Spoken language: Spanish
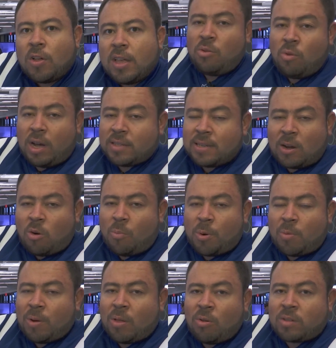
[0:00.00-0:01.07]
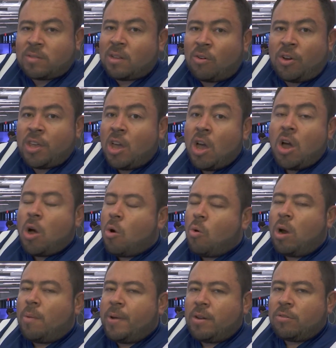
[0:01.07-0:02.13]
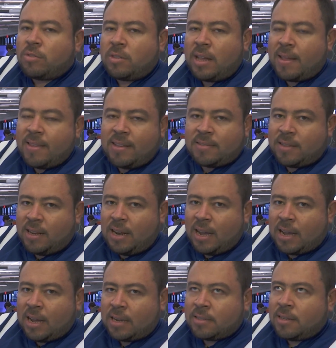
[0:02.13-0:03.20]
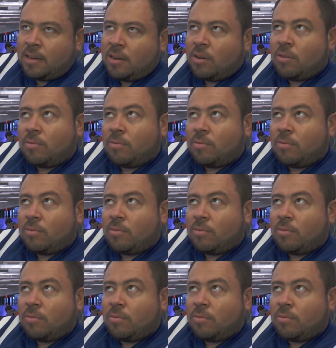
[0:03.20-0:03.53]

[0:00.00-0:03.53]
Nunca se ha comprobado hasta hoy, o al menos nadie está en la cárcel